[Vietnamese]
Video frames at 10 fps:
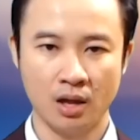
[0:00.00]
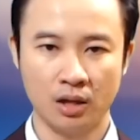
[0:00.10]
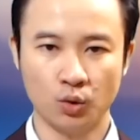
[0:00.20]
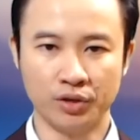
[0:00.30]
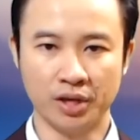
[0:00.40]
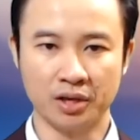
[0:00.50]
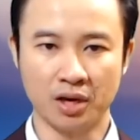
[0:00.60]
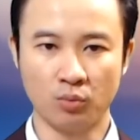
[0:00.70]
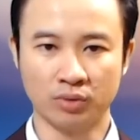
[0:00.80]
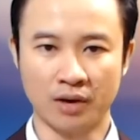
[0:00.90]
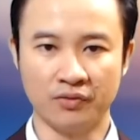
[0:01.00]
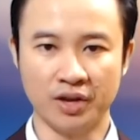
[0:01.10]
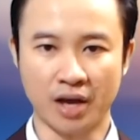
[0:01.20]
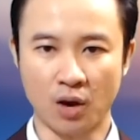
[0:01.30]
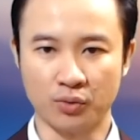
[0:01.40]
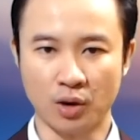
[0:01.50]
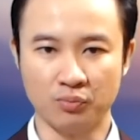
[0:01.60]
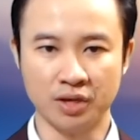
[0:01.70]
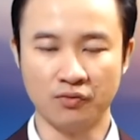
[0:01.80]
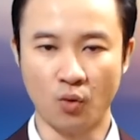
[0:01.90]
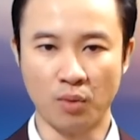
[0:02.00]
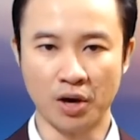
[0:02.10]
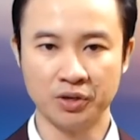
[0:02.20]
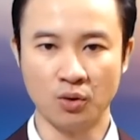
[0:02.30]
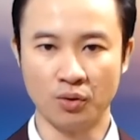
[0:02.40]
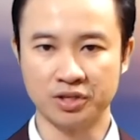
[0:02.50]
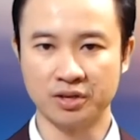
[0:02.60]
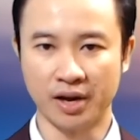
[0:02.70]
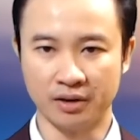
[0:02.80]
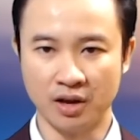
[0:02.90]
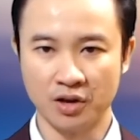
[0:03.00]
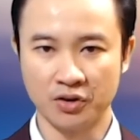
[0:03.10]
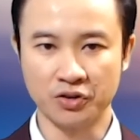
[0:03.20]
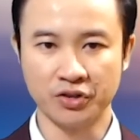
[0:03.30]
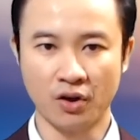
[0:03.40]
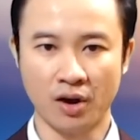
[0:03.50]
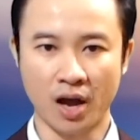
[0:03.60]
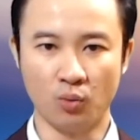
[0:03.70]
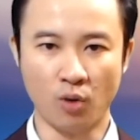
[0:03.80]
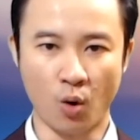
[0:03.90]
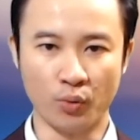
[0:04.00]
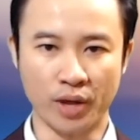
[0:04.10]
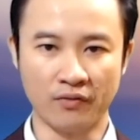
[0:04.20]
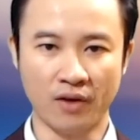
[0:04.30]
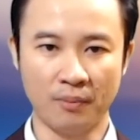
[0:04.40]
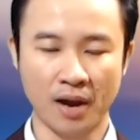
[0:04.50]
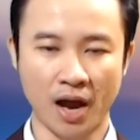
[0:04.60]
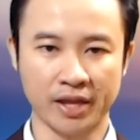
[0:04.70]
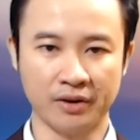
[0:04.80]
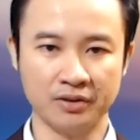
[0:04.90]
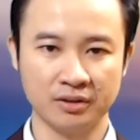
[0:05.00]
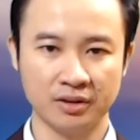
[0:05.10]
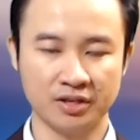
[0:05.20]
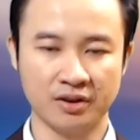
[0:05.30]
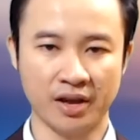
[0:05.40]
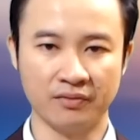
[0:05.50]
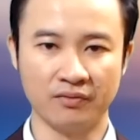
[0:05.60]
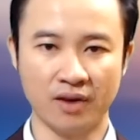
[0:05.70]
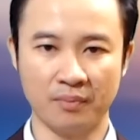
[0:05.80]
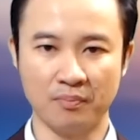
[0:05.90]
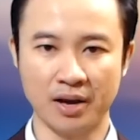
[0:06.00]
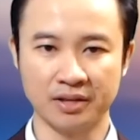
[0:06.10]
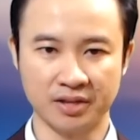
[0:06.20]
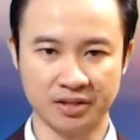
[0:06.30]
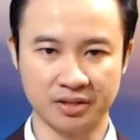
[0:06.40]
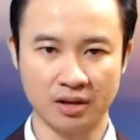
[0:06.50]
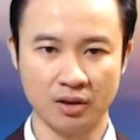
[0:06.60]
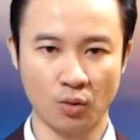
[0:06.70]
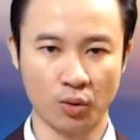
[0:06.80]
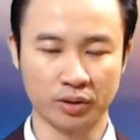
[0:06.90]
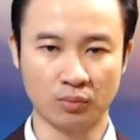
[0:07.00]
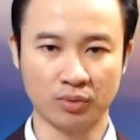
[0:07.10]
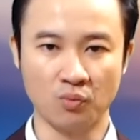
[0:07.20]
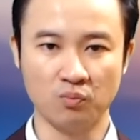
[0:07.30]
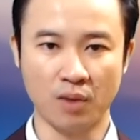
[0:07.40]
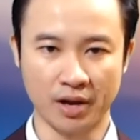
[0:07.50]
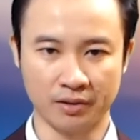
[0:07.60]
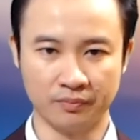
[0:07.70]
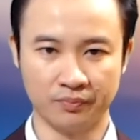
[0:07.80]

Tuy nhiên, không thành viên nào trong chính phủ mới của Israel được cho là ủng hộ giải pháp hai nhà nước Israel và Palestine của Tổng thống Biden.